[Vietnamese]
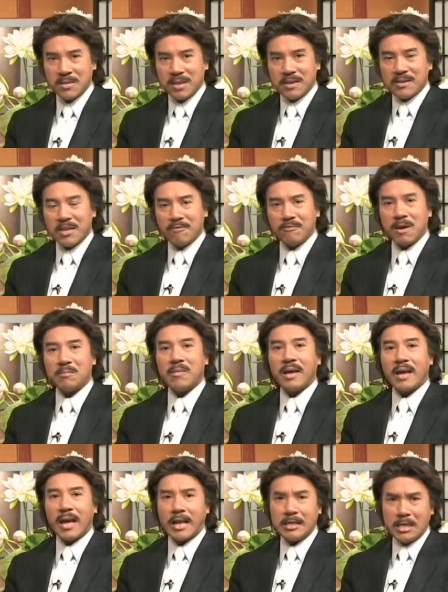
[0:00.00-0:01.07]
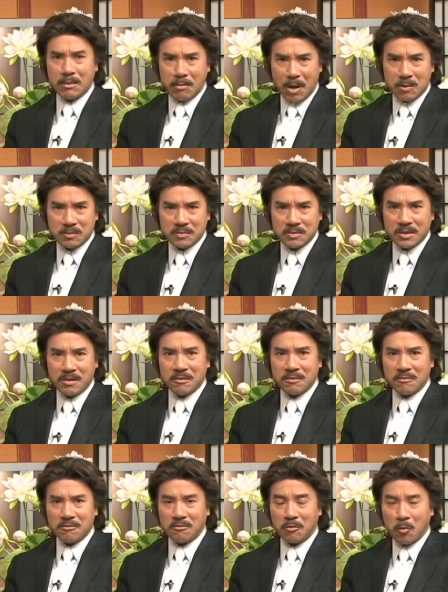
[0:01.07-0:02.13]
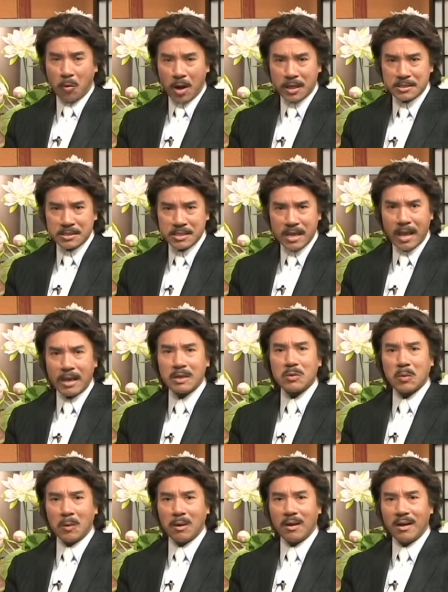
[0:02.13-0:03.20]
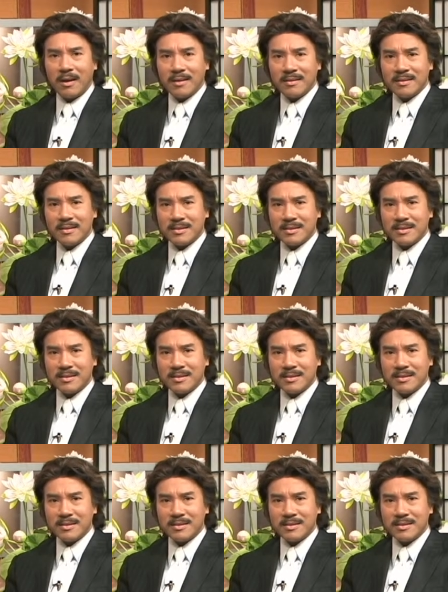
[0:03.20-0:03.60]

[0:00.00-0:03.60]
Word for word: nhạc phẩm Ánh đèn màu qua tiếng hát của